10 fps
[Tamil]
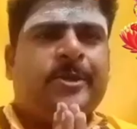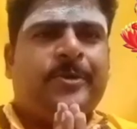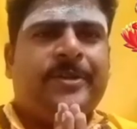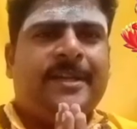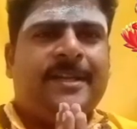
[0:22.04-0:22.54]

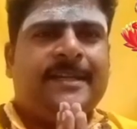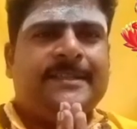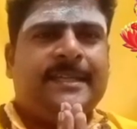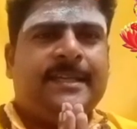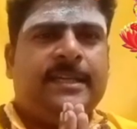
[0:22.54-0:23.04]
ஜோதிட
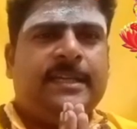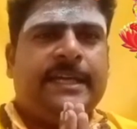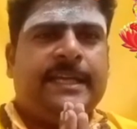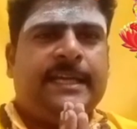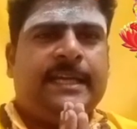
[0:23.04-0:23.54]
ரகசியங்கள்
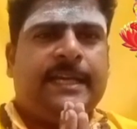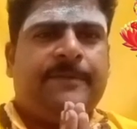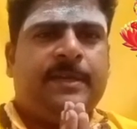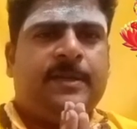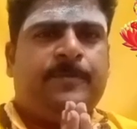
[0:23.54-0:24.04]
நேர்கள்
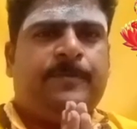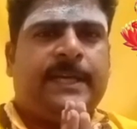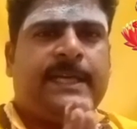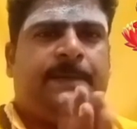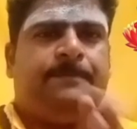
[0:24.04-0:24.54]
அனைவருக்கும்
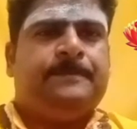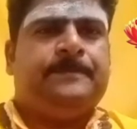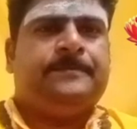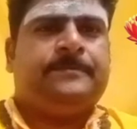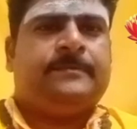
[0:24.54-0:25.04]
வணக்கம்
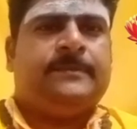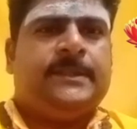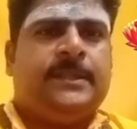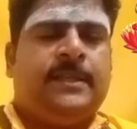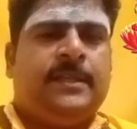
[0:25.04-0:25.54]

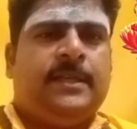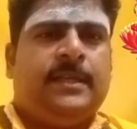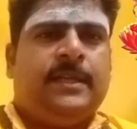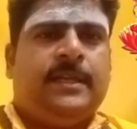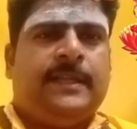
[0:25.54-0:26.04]

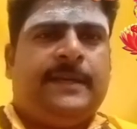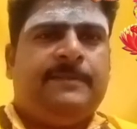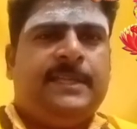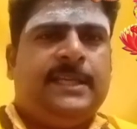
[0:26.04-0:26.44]
அதாவது